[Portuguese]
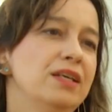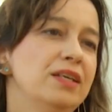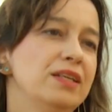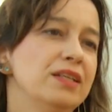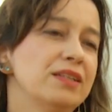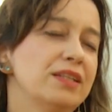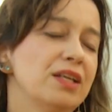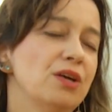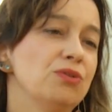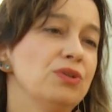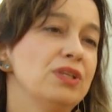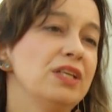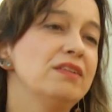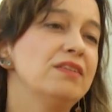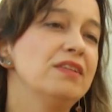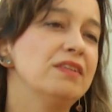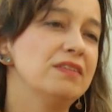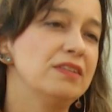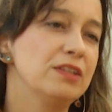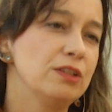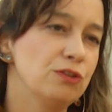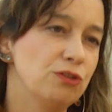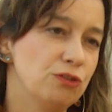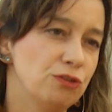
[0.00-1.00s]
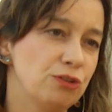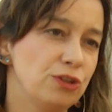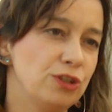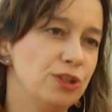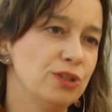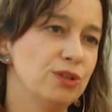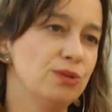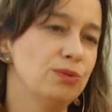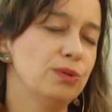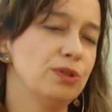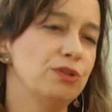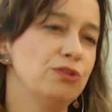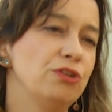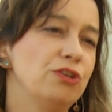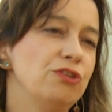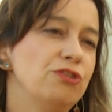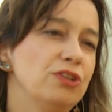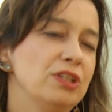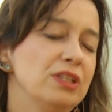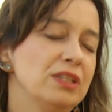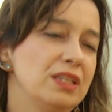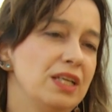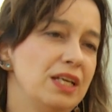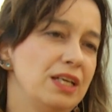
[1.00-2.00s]
Então, nesse sentido, a
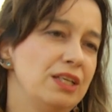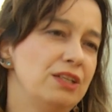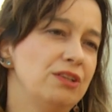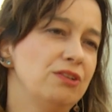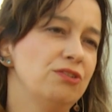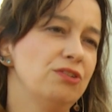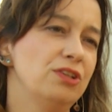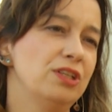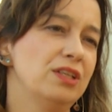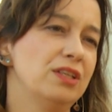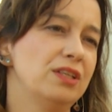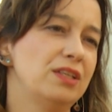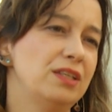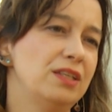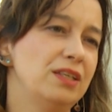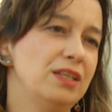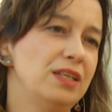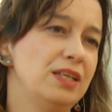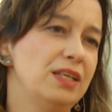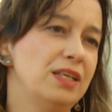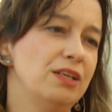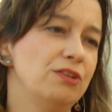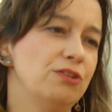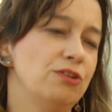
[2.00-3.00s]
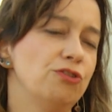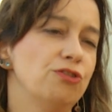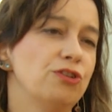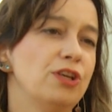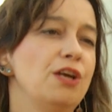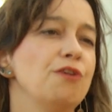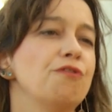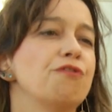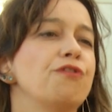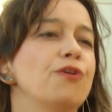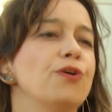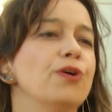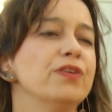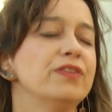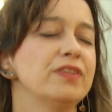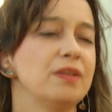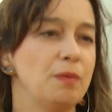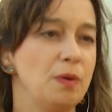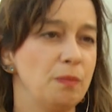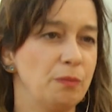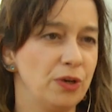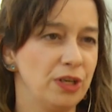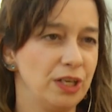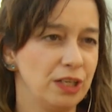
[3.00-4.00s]
gente entende que a gente
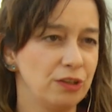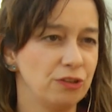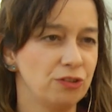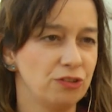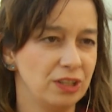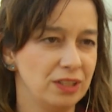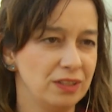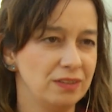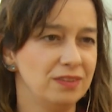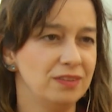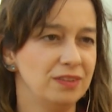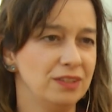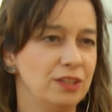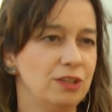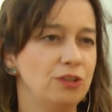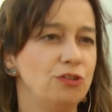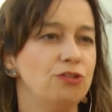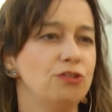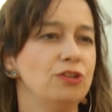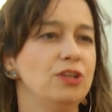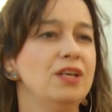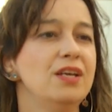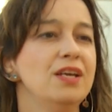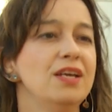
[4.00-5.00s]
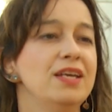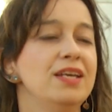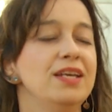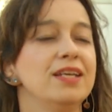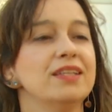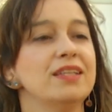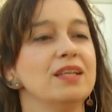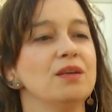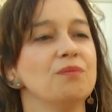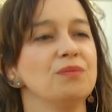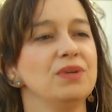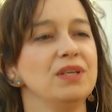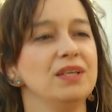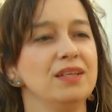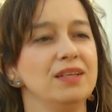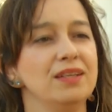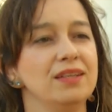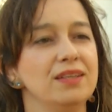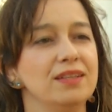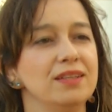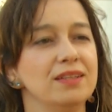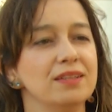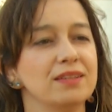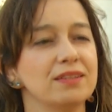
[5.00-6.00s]
reforça a memória que já existe e
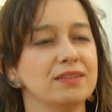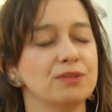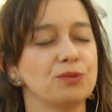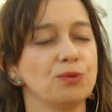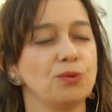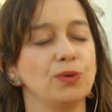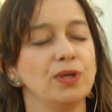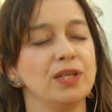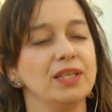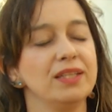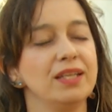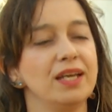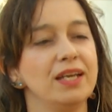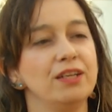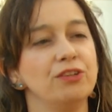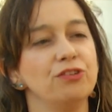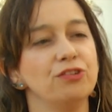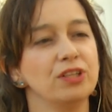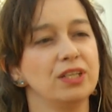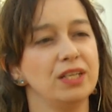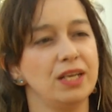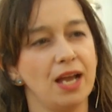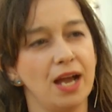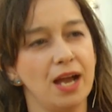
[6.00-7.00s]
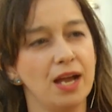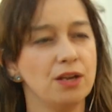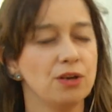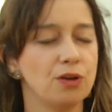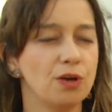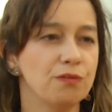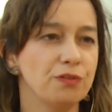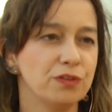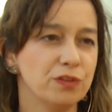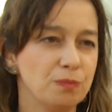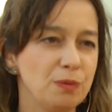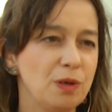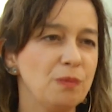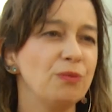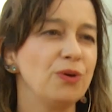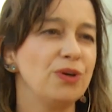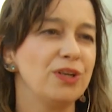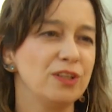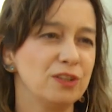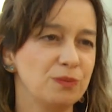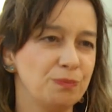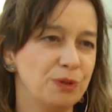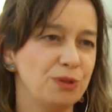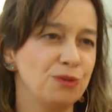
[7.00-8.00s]
também com a ideia de criar novas
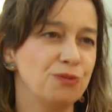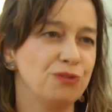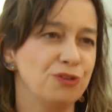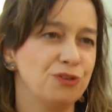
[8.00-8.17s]
memórias para o